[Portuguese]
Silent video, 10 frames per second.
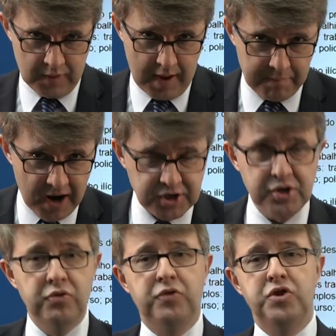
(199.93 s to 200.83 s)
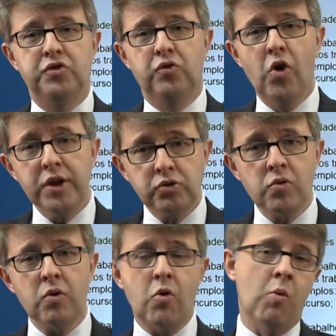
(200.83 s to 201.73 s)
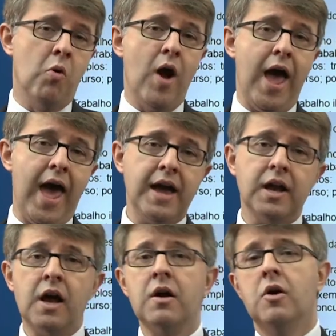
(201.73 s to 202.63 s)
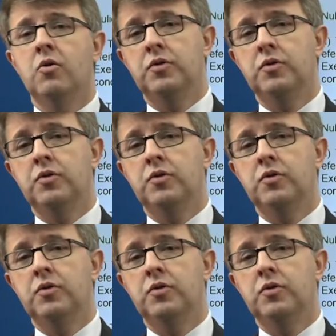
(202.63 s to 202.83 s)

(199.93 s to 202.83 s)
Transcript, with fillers: a partir dos 18, como regra,